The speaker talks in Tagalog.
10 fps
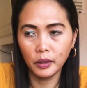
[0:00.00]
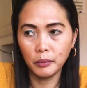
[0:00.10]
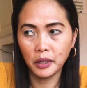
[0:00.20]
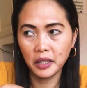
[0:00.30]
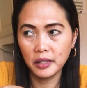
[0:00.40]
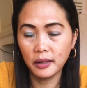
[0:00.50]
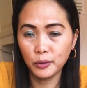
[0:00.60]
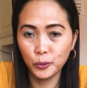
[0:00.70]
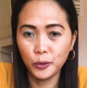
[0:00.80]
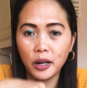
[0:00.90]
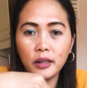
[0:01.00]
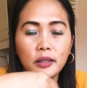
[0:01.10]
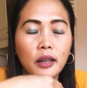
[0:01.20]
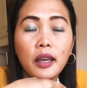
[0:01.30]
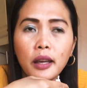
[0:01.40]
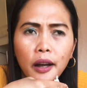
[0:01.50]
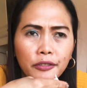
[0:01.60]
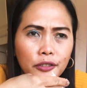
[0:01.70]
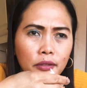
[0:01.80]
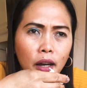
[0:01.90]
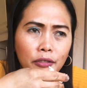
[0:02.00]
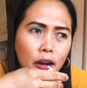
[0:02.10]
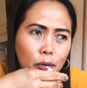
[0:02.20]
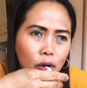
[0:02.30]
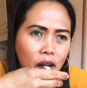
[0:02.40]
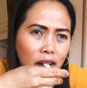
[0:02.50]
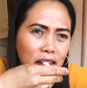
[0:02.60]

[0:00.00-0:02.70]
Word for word: mag isang oras. Ay, half, half hour lang.